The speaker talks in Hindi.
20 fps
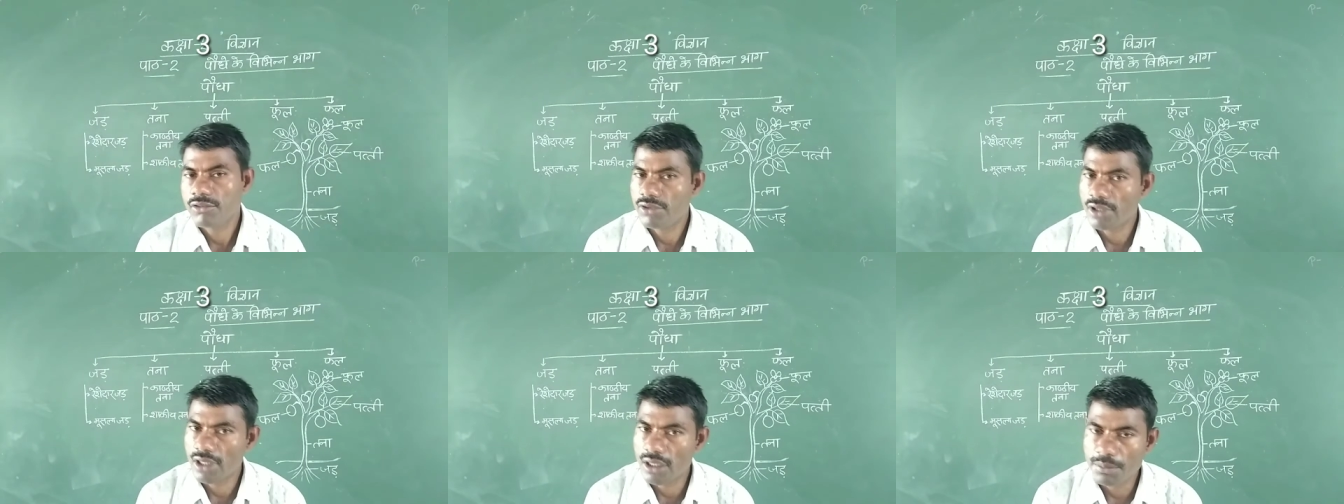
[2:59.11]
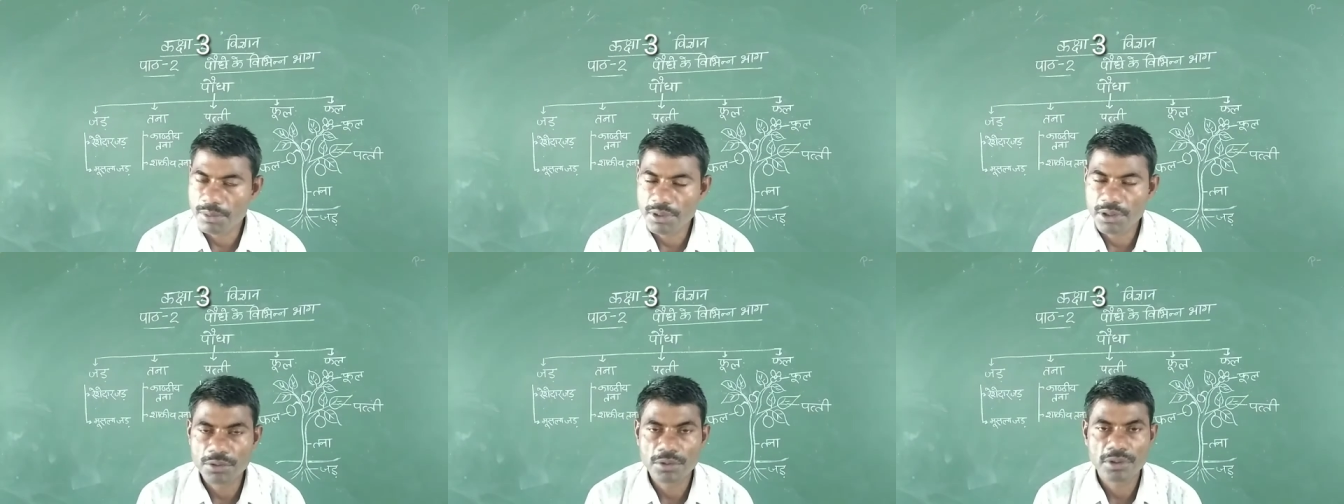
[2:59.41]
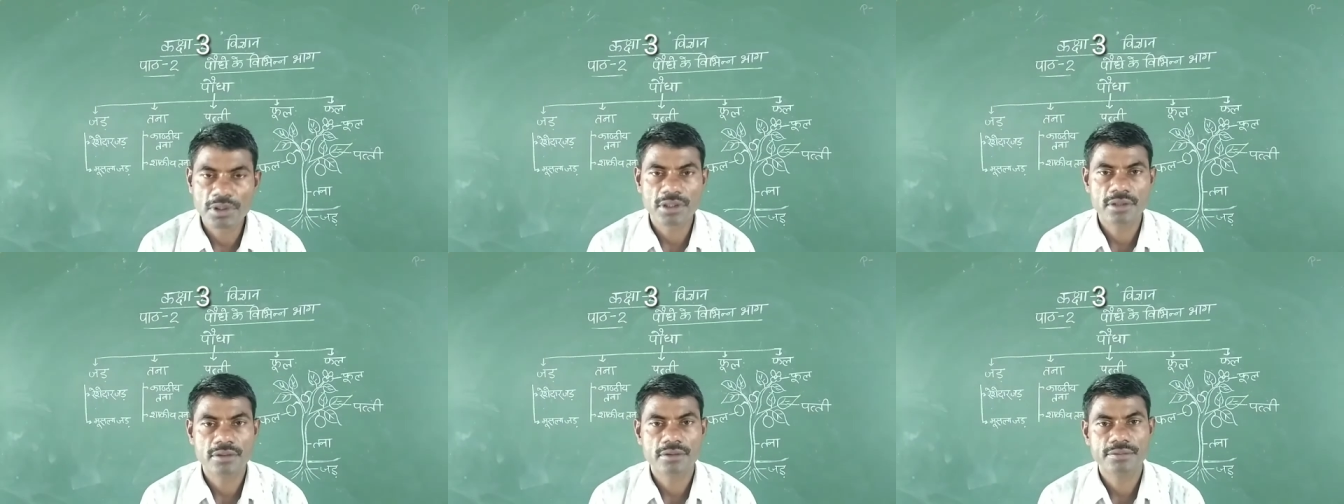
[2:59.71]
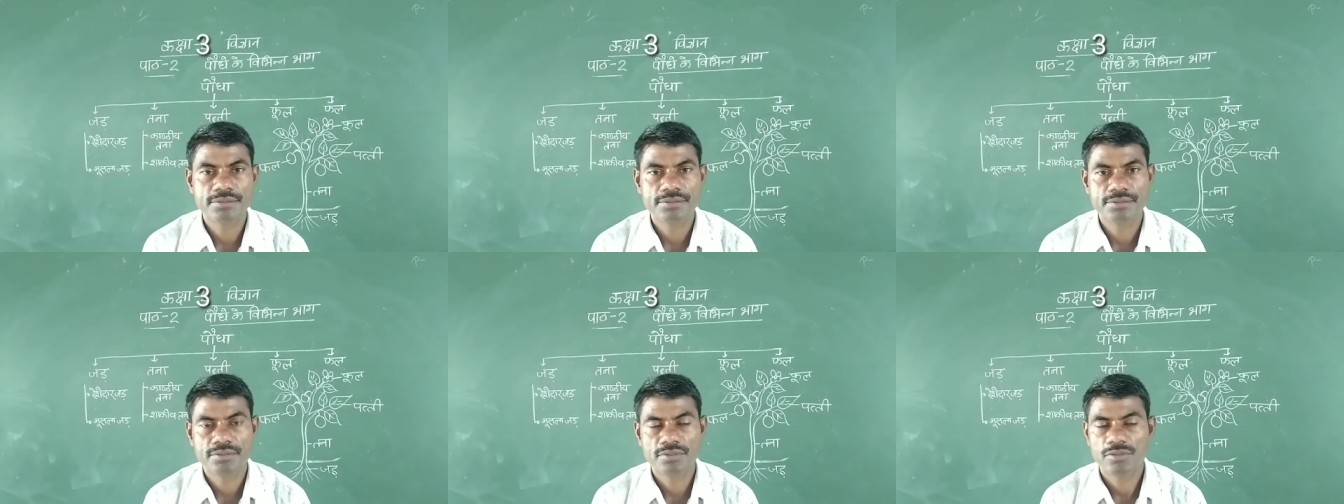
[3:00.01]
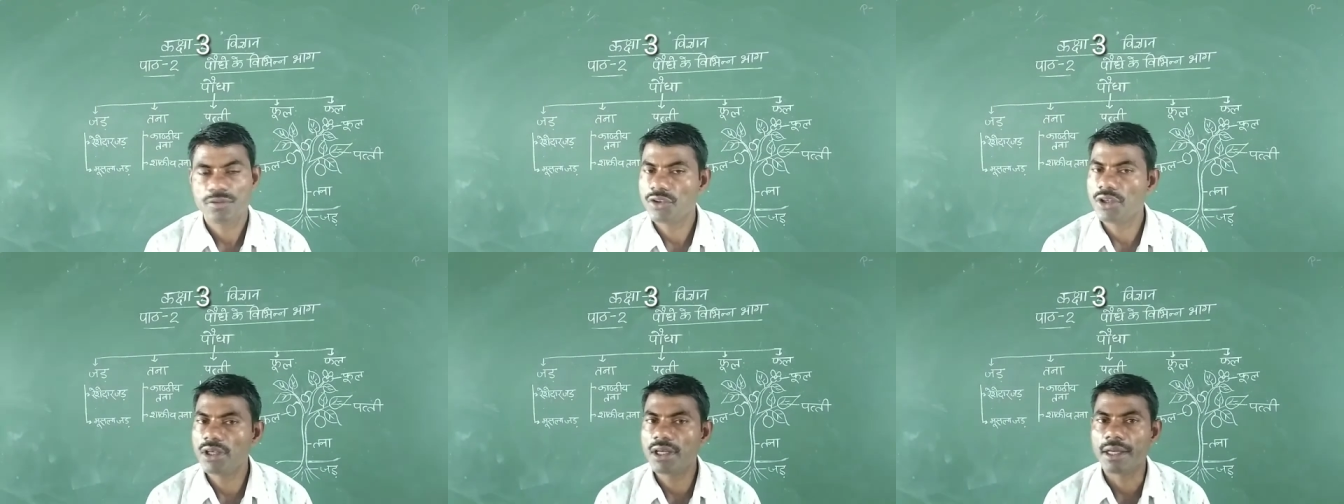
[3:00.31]
जड़ भी होगी
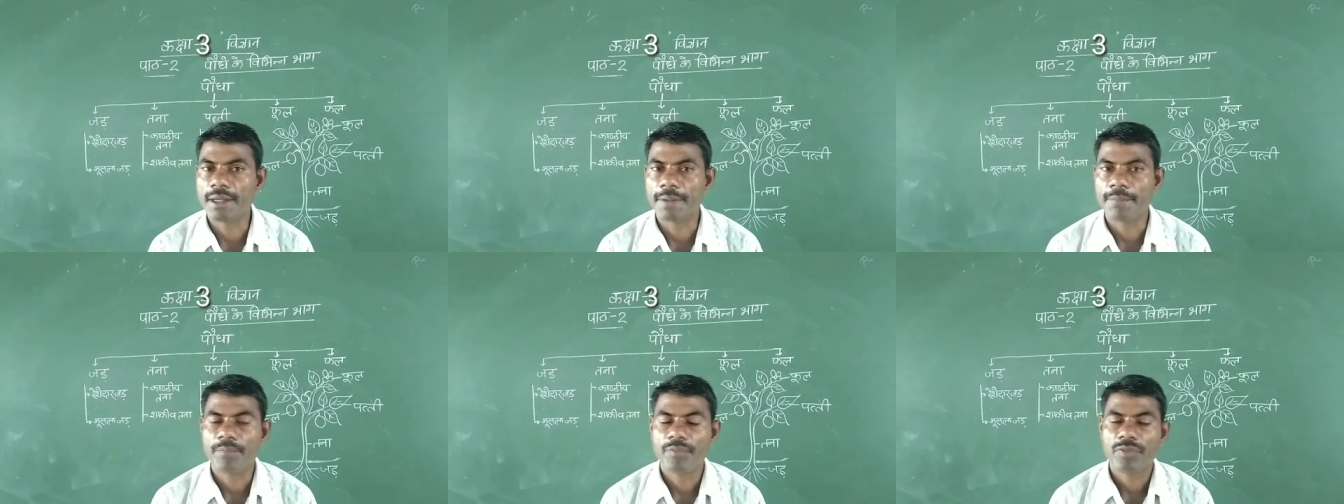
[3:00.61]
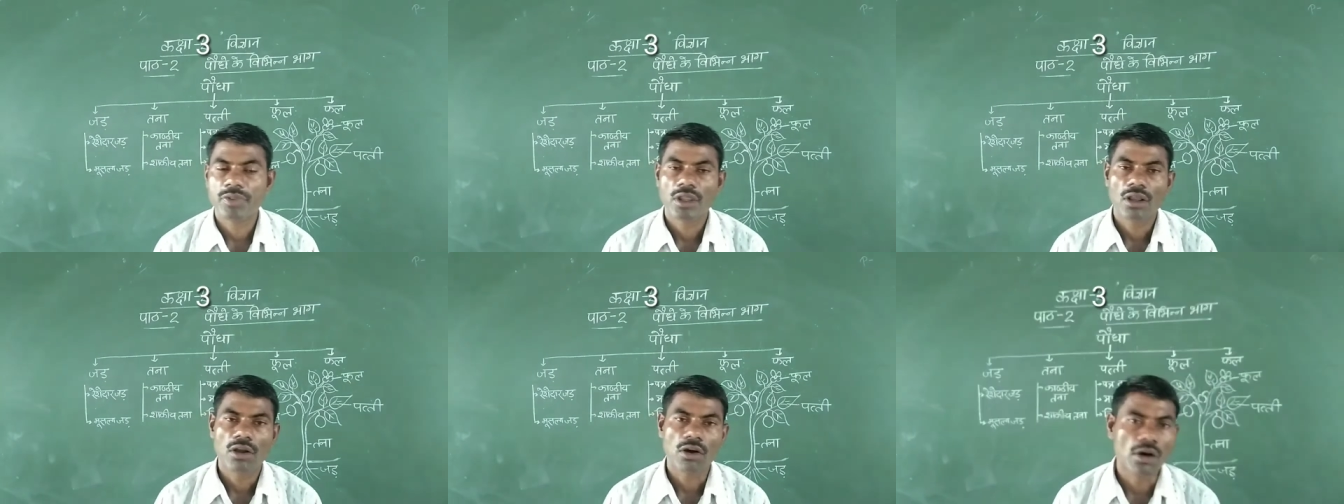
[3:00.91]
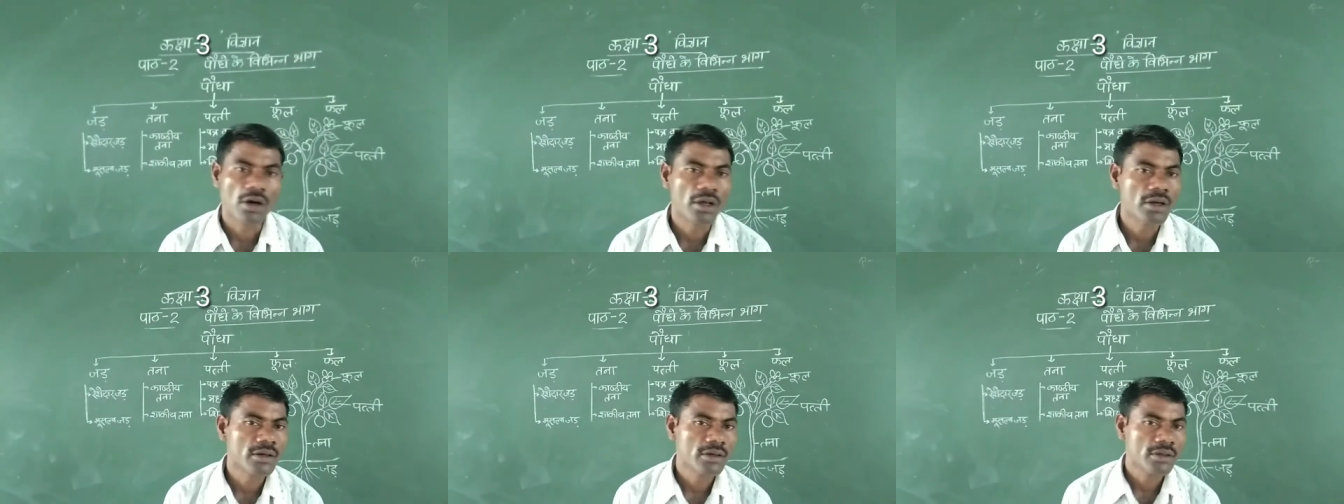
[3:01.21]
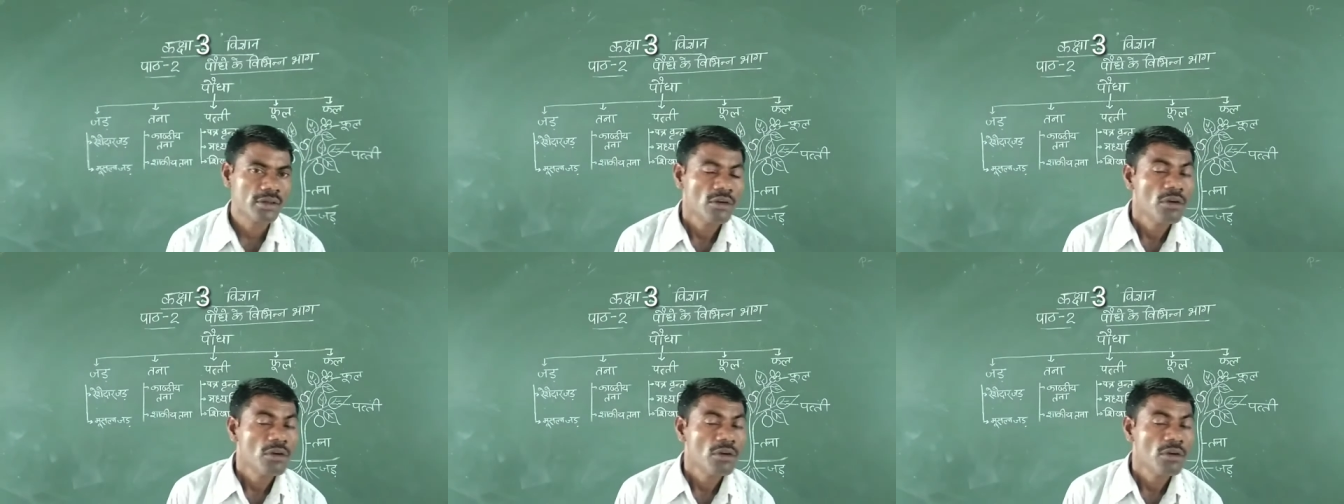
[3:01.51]
ठीक है और